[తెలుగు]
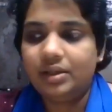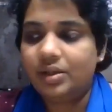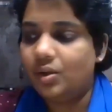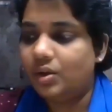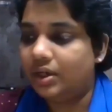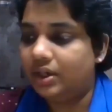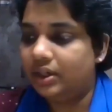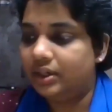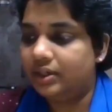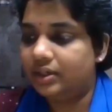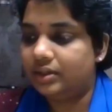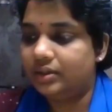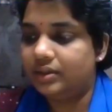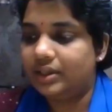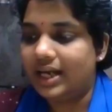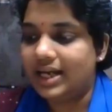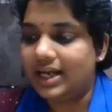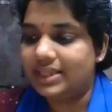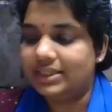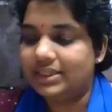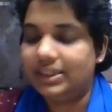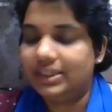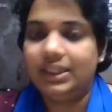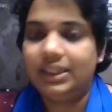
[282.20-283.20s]
ఒకరు
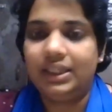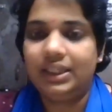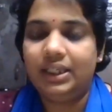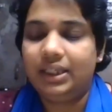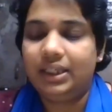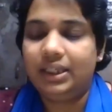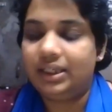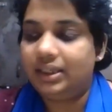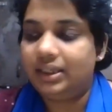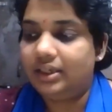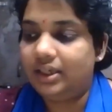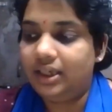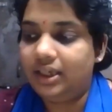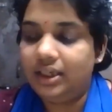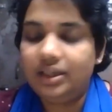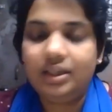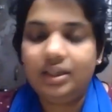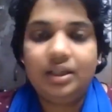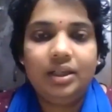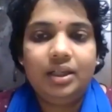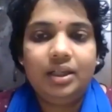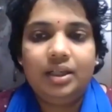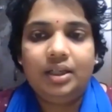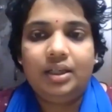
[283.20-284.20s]
రాసింది ఏంటంటే
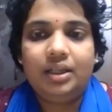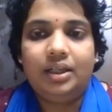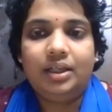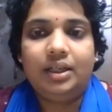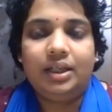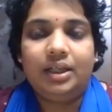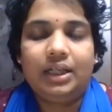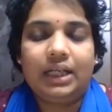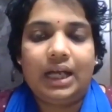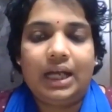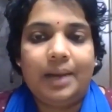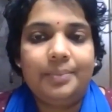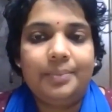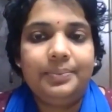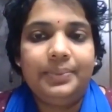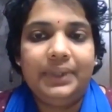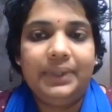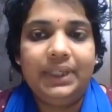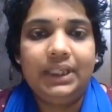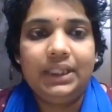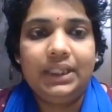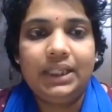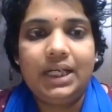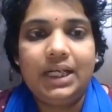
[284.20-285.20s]

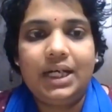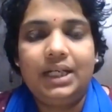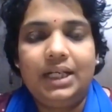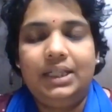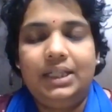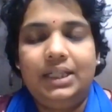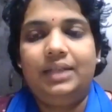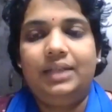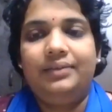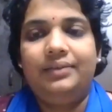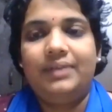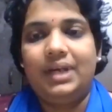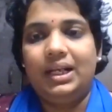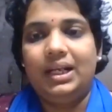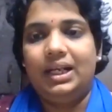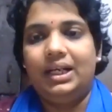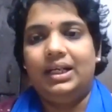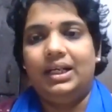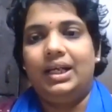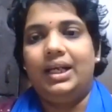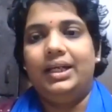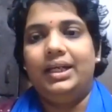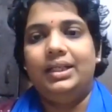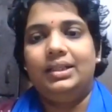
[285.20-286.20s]
కంప్లీట్ గా అంటే వాళ్ళ
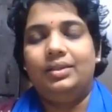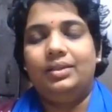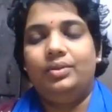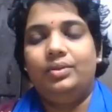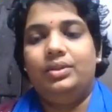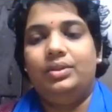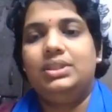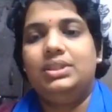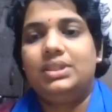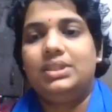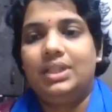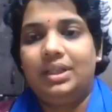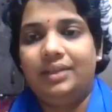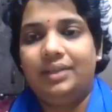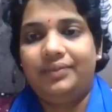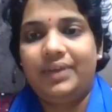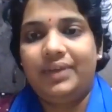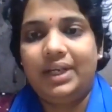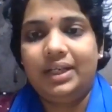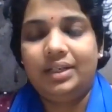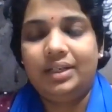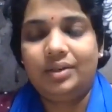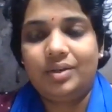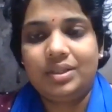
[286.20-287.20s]
డైట్ లో నుంచి అంటే
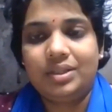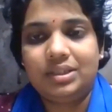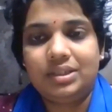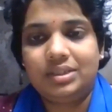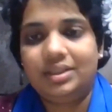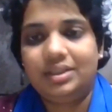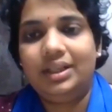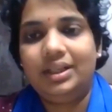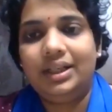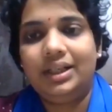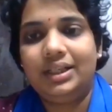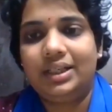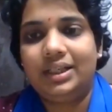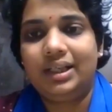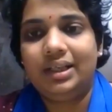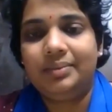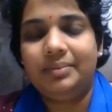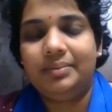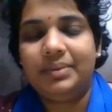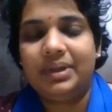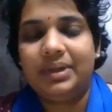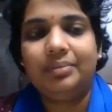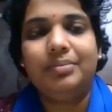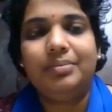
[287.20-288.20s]
వెయిట్ లాస్ రిలేటెడ్ గా
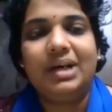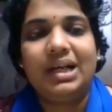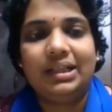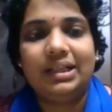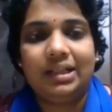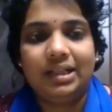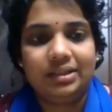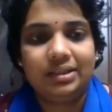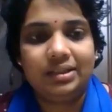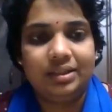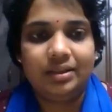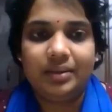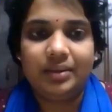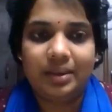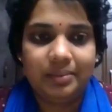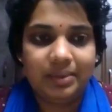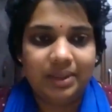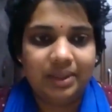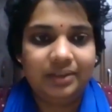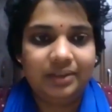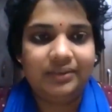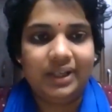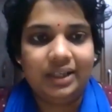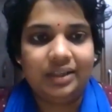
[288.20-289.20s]
మనం మాట్లాడుతున్నాం
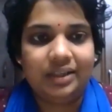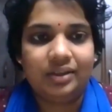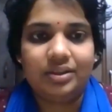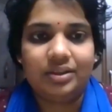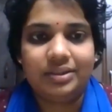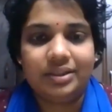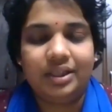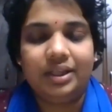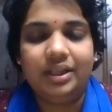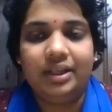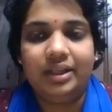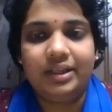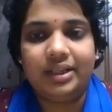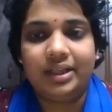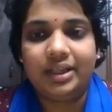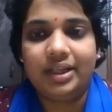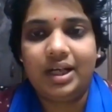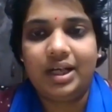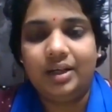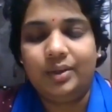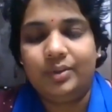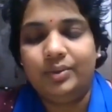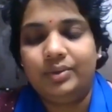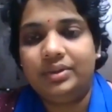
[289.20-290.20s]
కాబట్టి వెయిట్ లాస్ రిలేటెడ్
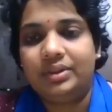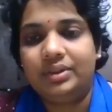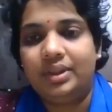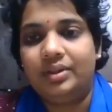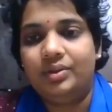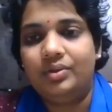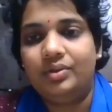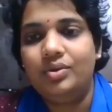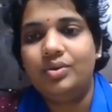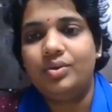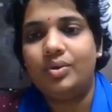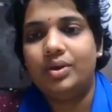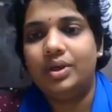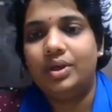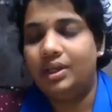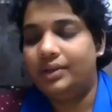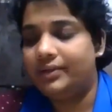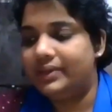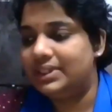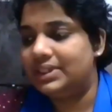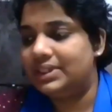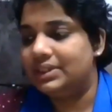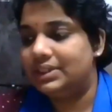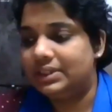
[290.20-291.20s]
గా అడుగుతున్నాను కొన్ని
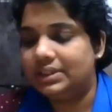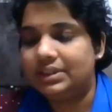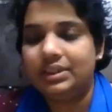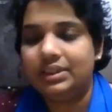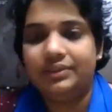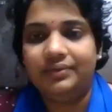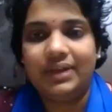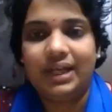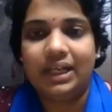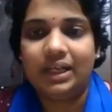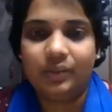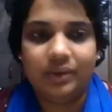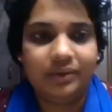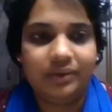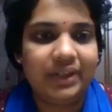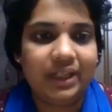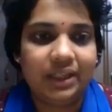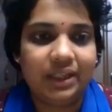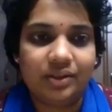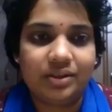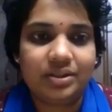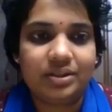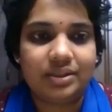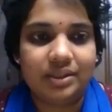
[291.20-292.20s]
క్వశ్చన్స్ ఇవాళ కూడా
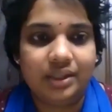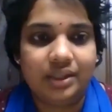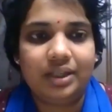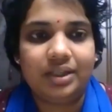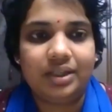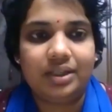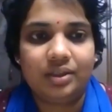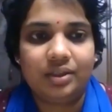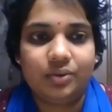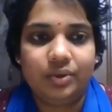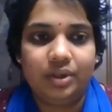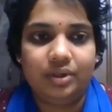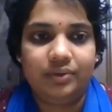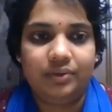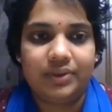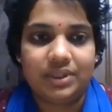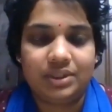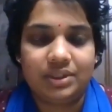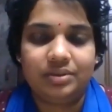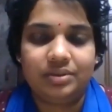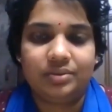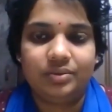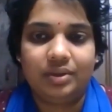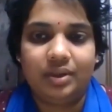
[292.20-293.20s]
వెయిట్ లాస్ రిలేటెడ్ కొన్ని
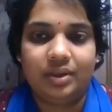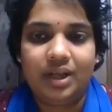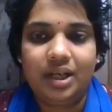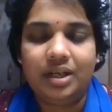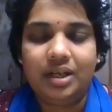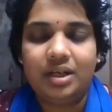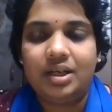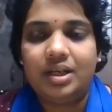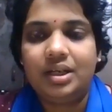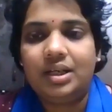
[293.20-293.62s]
క్వశ్చన్స్ ఉన్నాయి